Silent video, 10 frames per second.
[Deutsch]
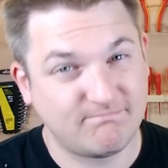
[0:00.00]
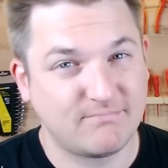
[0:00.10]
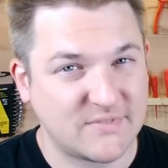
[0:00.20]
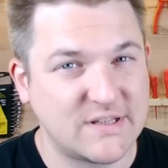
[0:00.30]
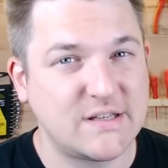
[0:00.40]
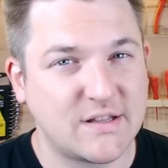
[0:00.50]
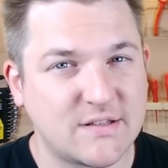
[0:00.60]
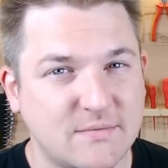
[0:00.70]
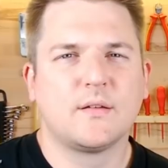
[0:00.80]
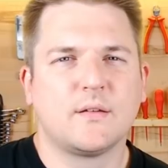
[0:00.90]
seht
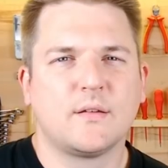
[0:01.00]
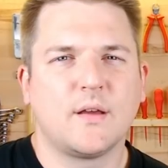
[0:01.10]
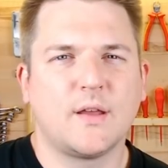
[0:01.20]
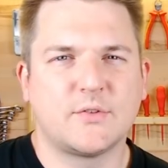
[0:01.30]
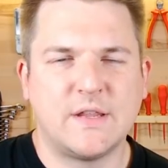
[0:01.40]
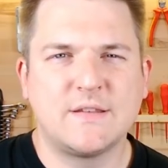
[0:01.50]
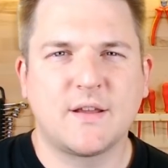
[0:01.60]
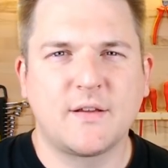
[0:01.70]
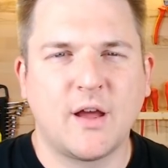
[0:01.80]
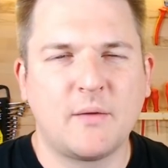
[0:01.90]
jetzt. Also
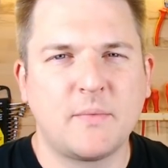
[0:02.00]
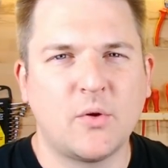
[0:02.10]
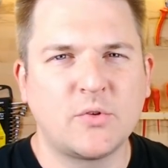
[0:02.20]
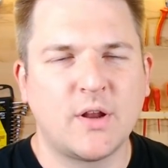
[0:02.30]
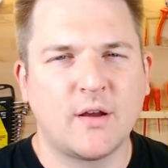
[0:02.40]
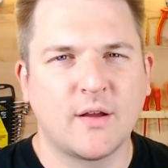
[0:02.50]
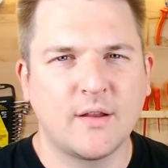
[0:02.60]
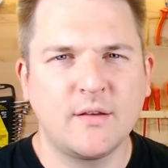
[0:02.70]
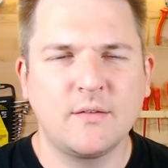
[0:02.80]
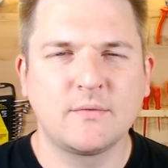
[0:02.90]
Dienstag kamen die Unterlagen
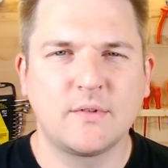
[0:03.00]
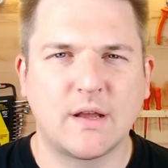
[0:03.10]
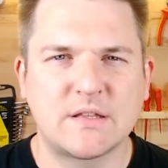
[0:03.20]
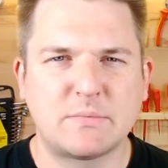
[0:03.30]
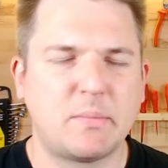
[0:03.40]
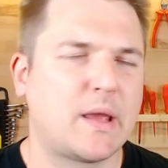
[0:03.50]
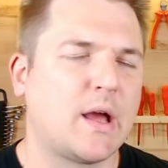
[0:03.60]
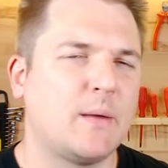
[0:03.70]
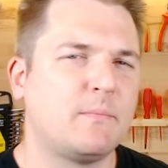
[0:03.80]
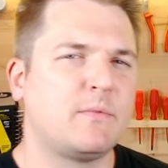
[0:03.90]
an. Der ganze
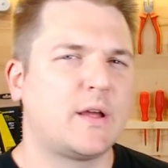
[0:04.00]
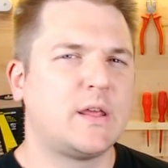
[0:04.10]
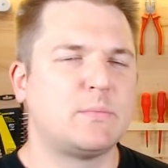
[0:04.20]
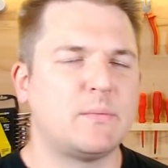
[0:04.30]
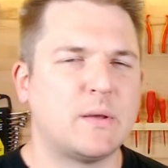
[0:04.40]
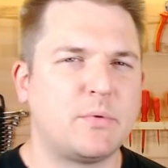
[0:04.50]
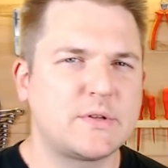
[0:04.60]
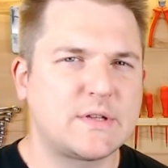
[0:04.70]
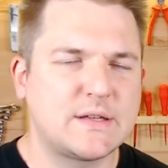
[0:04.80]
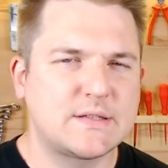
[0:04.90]
Papierkram war hier bei mir im
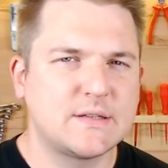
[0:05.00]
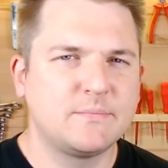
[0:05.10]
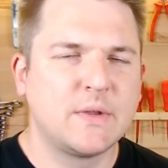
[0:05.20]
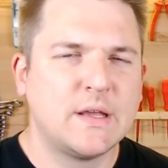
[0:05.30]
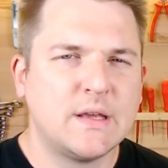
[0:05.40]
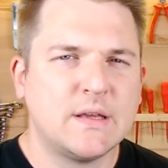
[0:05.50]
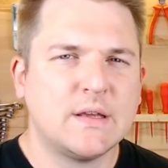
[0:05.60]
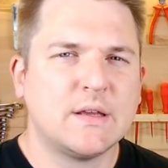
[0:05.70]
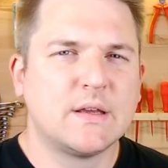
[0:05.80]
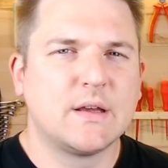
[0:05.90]
Postkasten
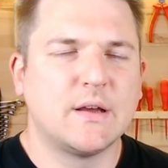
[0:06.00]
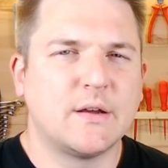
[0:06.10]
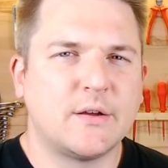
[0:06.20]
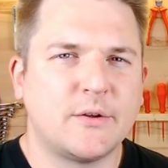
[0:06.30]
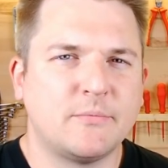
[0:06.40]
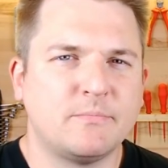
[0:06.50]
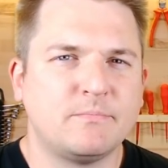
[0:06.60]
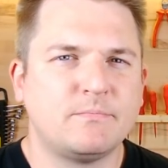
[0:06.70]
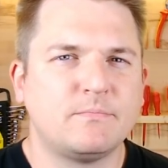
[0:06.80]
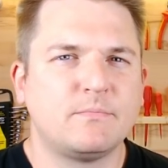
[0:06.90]
ähm,
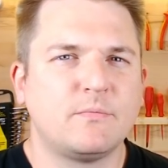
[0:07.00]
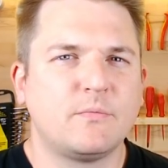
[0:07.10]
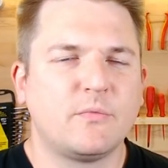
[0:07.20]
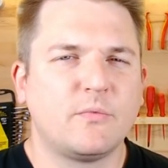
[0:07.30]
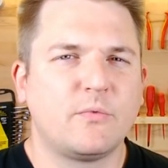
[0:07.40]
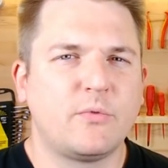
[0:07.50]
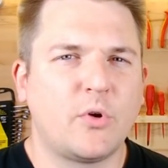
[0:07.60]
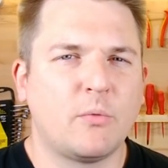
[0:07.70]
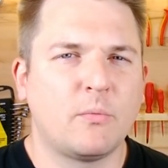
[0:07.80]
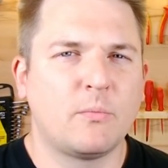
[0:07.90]

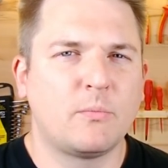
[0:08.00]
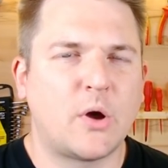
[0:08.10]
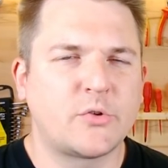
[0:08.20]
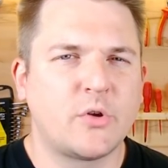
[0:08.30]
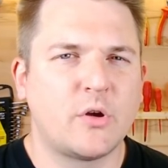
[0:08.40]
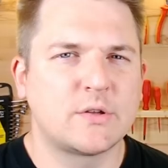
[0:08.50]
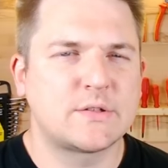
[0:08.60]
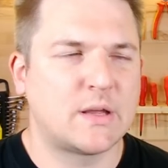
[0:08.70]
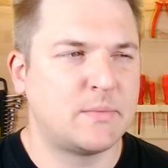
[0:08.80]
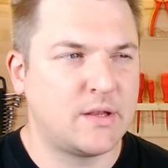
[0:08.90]
vom
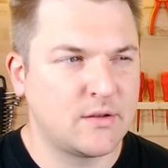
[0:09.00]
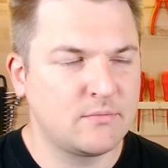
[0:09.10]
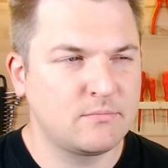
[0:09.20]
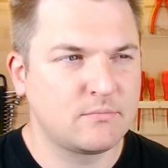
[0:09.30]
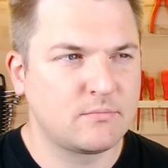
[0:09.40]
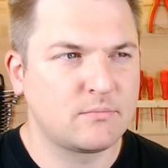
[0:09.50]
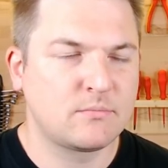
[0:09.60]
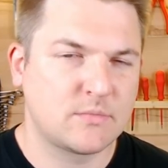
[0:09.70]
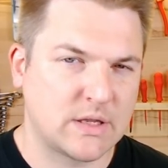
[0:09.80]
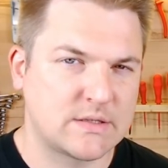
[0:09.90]
Autohaus Amine.
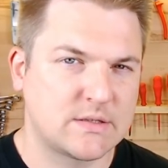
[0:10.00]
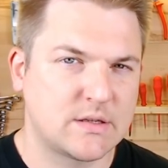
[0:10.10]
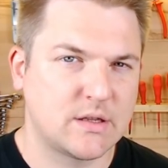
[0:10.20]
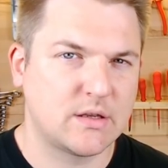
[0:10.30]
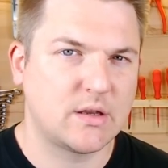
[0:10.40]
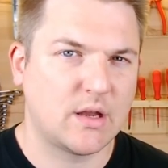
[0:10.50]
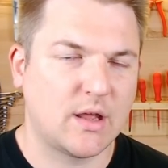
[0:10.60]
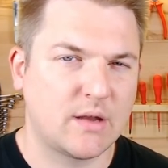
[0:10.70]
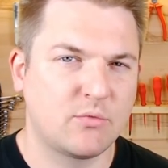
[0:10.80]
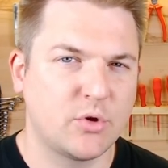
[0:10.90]
Das ist hier der
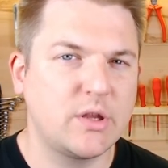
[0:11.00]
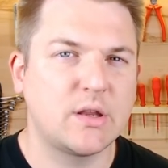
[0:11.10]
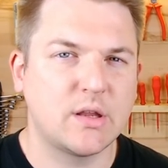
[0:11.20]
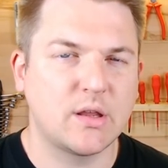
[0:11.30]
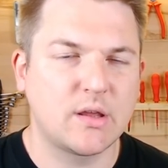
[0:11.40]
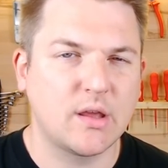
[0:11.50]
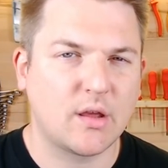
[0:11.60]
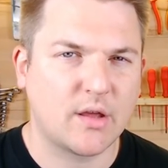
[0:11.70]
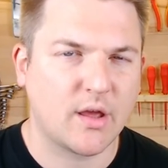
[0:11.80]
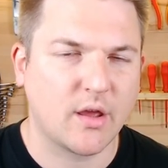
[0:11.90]
Laden, wo ich die
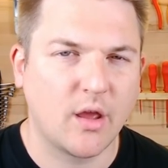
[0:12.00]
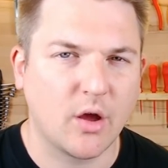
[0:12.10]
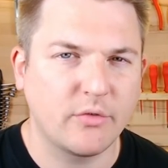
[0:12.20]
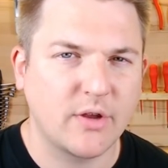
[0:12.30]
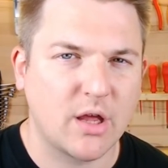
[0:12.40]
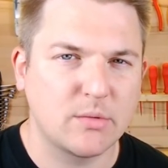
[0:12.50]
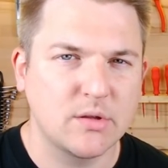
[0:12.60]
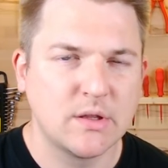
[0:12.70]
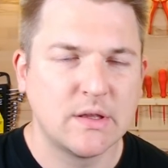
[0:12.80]
Karre gekauft habe.